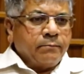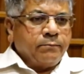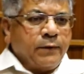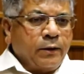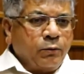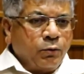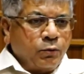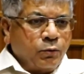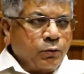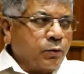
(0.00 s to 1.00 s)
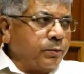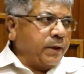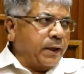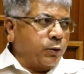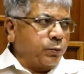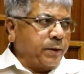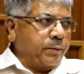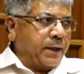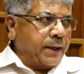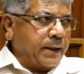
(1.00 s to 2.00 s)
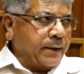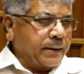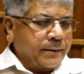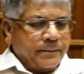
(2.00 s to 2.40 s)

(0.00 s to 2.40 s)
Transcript: जिन लोगों को हमने आरोपी बनाया है